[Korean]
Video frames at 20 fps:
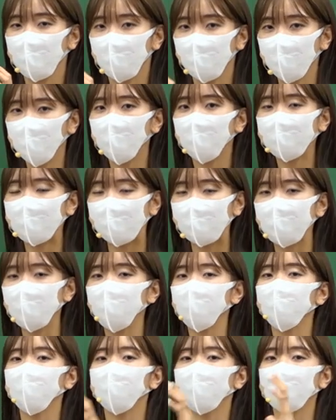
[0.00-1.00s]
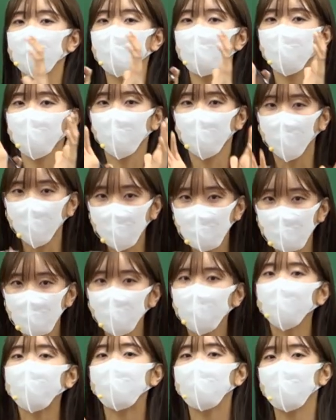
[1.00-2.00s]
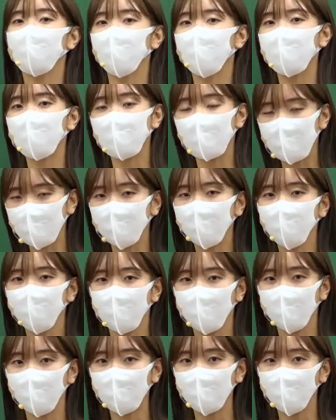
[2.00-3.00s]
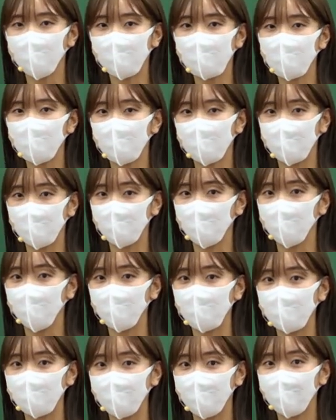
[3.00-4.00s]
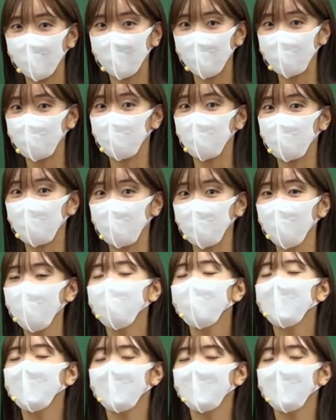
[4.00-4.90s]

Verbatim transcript: 그걸 가지고 우리가 복습할 때만 이 강좌를 활용하시면 되는 겁니다. 아시겠죠?